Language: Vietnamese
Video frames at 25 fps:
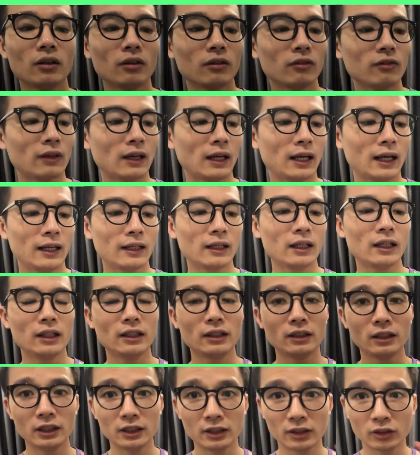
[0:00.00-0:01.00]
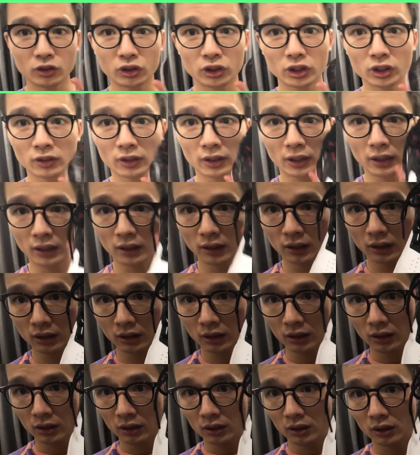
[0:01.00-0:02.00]
và đây nhìn theo chiều này
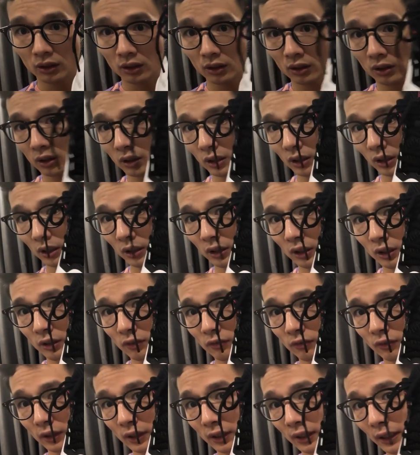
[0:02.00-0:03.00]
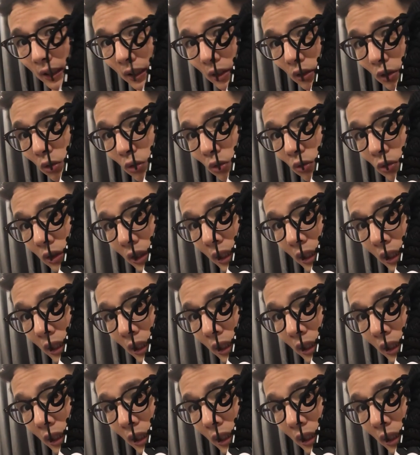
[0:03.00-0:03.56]
đấy thì phần này nó cũng